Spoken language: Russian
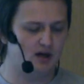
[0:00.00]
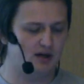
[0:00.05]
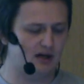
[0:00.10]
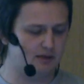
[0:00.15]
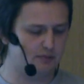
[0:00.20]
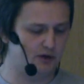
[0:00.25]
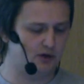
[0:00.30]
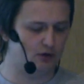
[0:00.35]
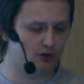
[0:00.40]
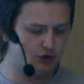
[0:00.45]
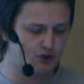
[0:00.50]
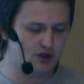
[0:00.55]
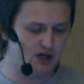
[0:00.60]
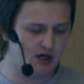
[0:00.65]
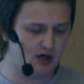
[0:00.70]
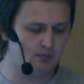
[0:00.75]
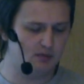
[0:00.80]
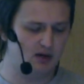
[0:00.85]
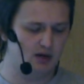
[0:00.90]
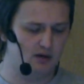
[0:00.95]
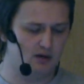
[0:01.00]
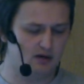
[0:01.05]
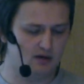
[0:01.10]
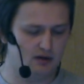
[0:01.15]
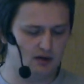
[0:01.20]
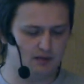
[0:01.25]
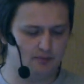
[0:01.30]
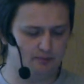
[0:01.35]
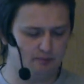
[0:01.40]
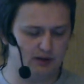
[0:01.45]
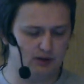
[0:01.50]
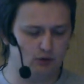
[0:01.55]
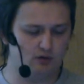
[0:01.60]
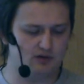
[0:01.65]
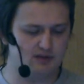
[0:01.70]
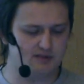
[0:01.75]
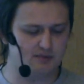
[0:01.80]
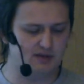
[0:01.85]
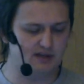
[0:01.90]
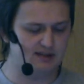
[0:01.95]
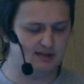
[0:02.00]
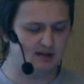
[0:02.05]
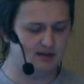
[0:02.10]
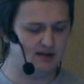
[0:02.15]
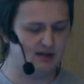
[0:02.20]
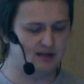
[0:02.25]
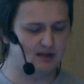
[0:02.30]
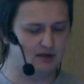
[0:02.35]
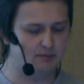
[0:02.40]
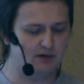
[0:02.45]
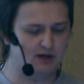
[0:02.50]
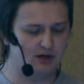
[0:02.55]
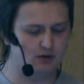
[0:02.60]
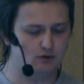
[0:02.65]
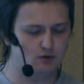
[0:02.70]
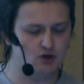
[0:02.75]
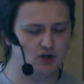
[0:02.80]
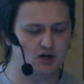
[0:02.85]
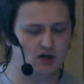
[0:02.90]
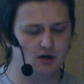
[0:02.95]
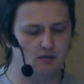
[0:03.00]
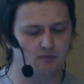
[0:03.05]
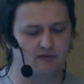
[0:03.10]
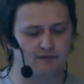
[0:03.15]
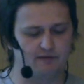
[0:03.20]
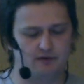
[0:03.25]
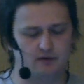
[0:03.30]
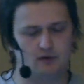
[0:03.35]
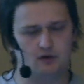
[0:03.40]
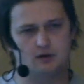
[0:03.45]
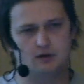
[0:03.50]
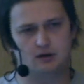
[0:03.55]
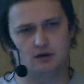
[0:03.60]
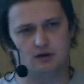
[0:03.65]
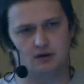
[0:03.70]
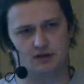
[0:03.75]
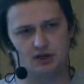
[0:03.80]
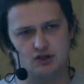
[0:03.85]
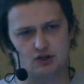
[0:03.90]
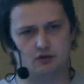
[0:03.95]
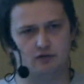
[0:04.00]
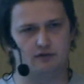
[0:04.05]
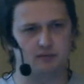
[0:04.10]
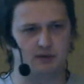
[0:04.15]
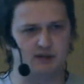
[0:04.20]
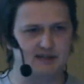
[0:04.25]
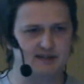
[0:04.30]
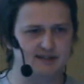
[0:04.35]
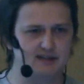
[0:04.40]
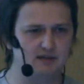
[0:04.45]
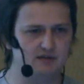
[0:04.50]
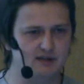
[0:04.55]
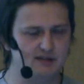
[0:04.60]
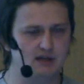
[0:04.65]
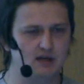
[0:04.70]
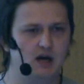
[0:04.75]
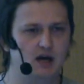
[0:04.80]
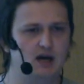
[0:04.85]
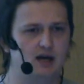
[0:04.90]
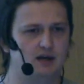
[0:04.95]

как мы ее решаем, э, поток из мастер данных переключаем в наш новый микросервис,